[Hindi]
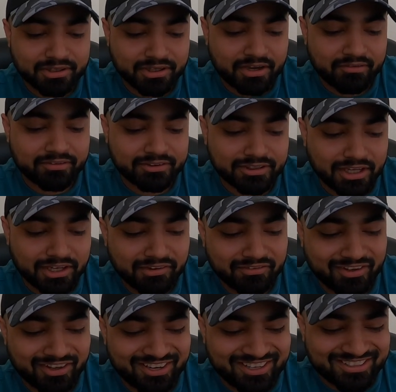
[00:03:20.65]
काफ़ी
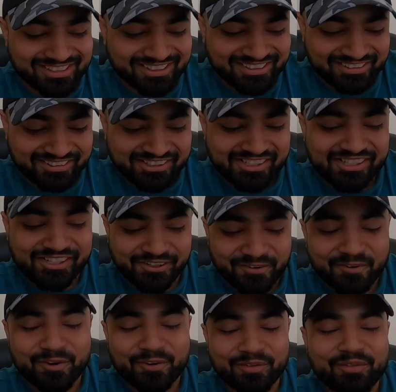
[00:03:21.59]
तारीफ कर रहा
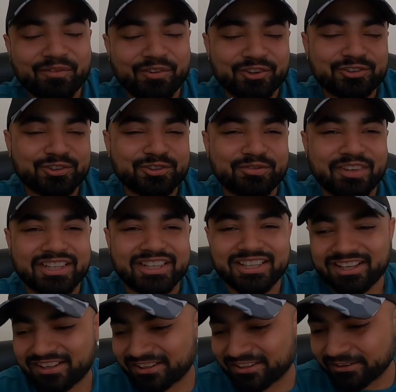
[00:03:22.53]
था और भी बहुत कुछ बातें
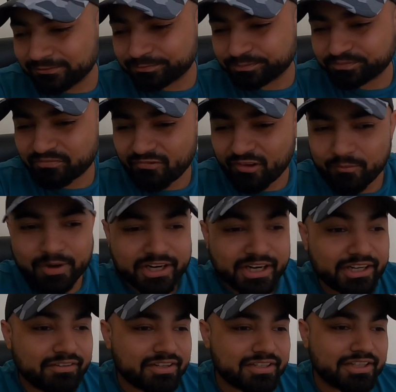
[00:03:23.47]
कर रहा था बट
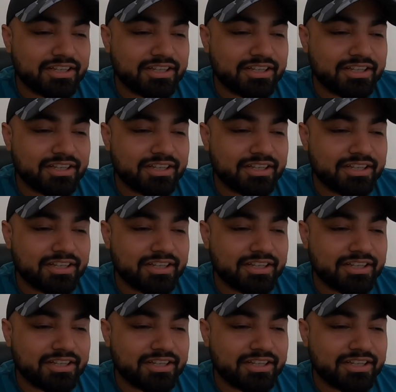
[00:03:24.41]
एनी